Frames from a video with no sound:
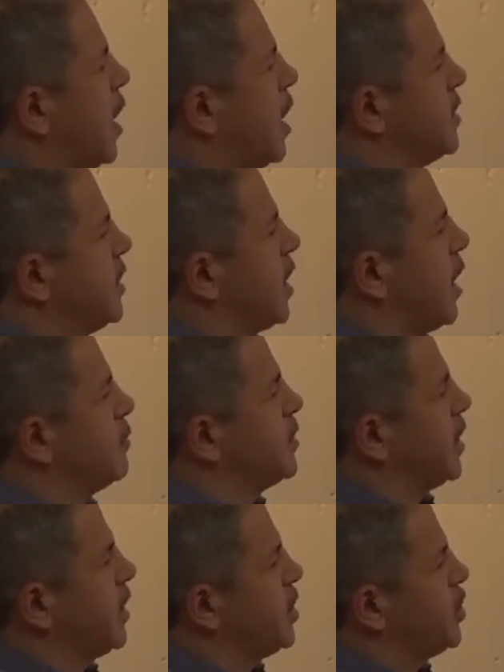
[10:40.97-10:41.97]
Hazreti
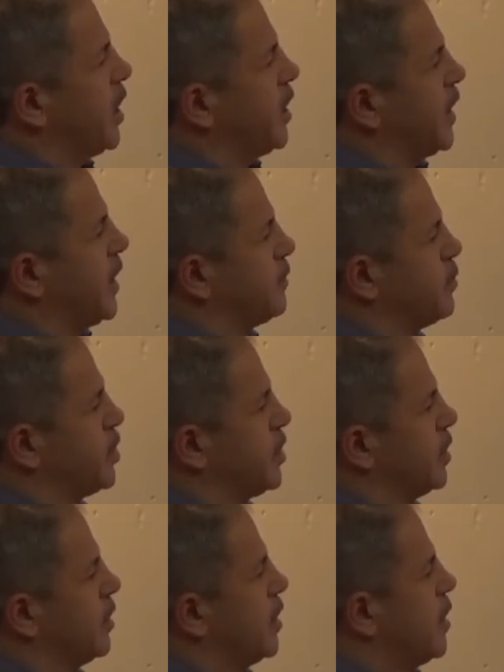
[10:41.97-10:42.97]
Hamza'yı şehit etmişti.